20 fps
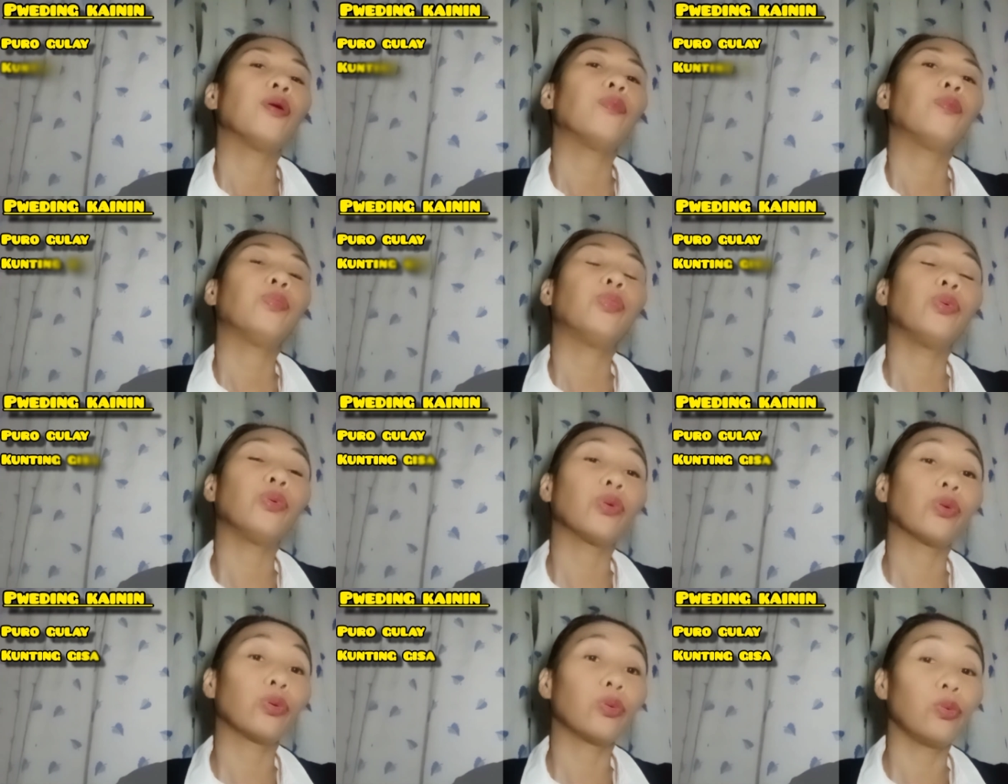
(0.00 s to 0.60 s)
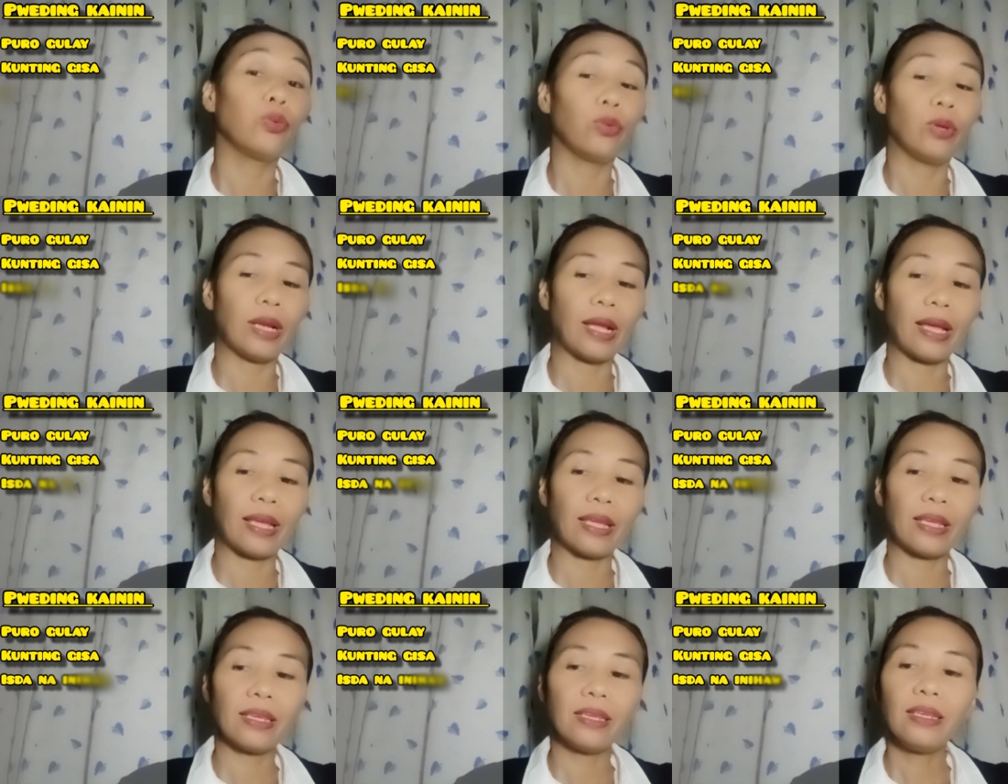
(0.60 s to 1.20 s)
puro
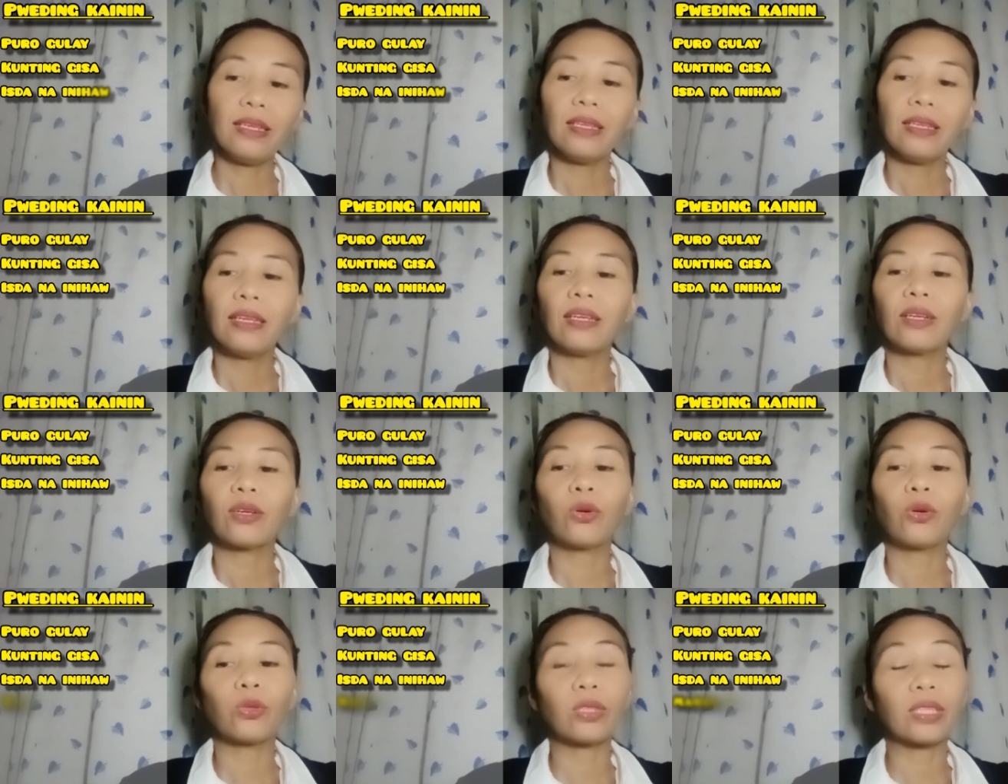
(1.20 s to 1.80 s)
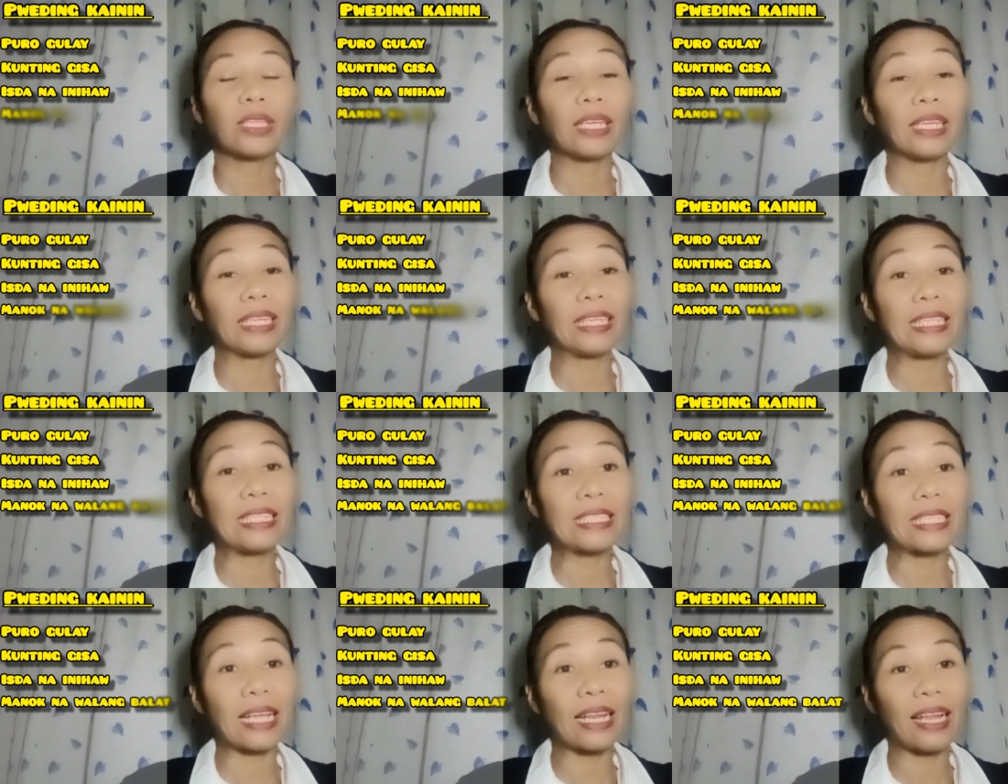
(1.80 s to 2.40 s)
gulay, konting
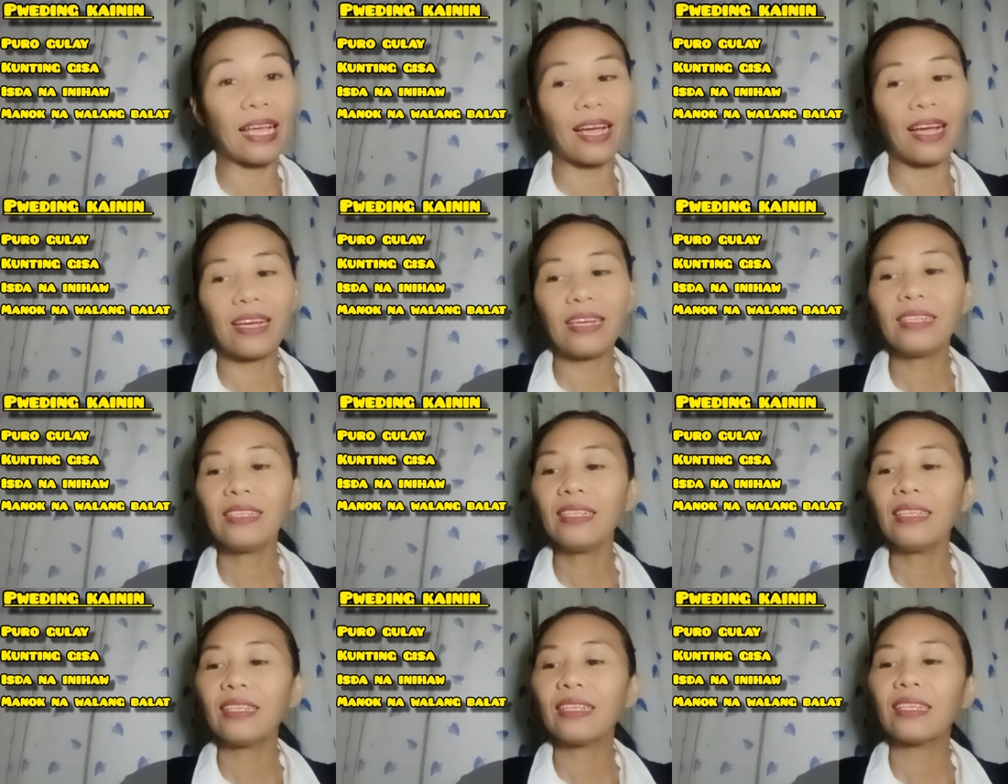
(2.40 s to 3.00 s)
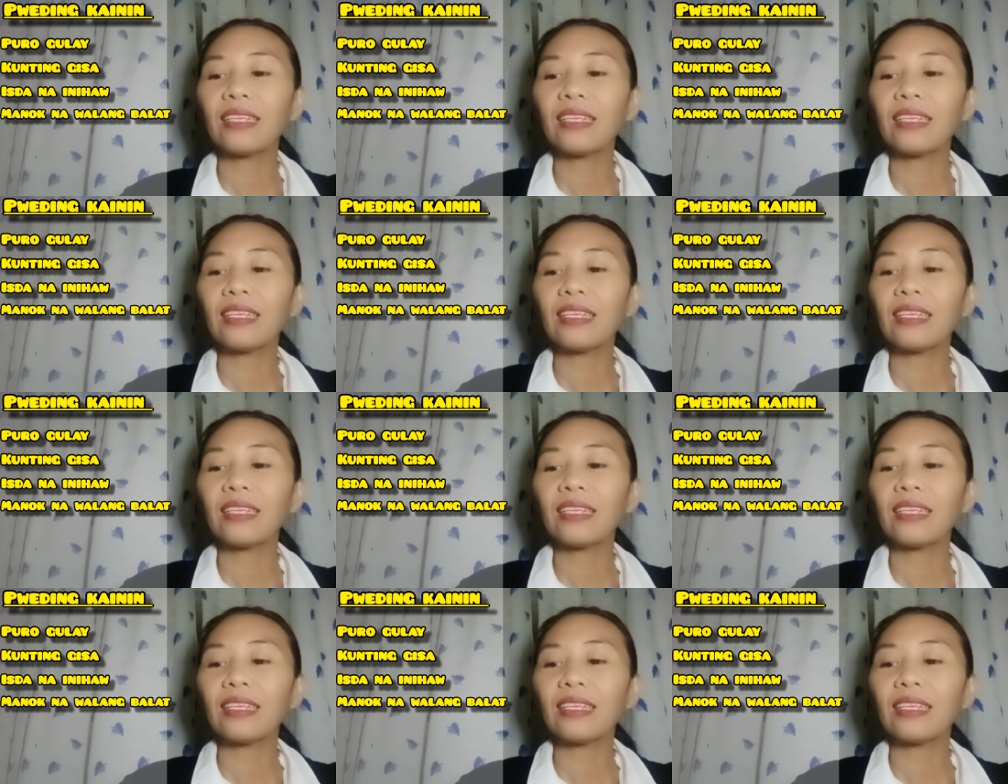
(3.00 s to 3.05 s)
gisa lang,